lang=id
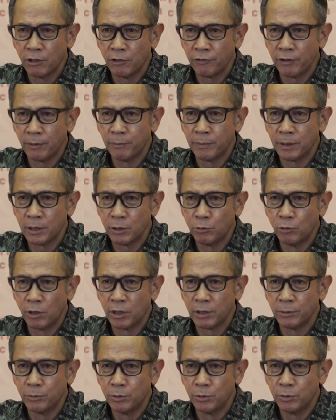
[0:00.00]
November
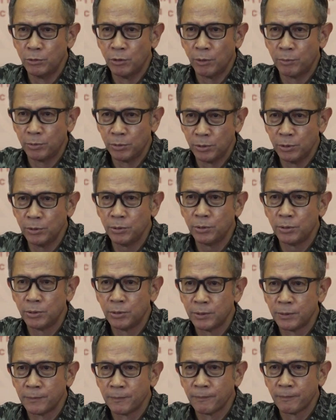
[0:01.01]

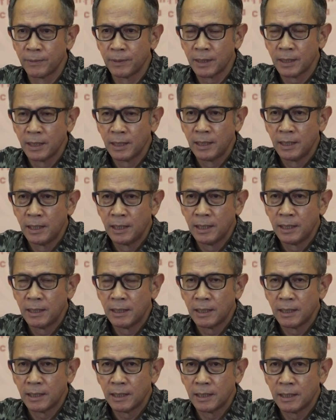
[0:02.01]

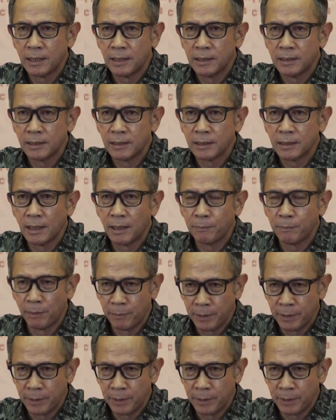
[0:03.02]
2020,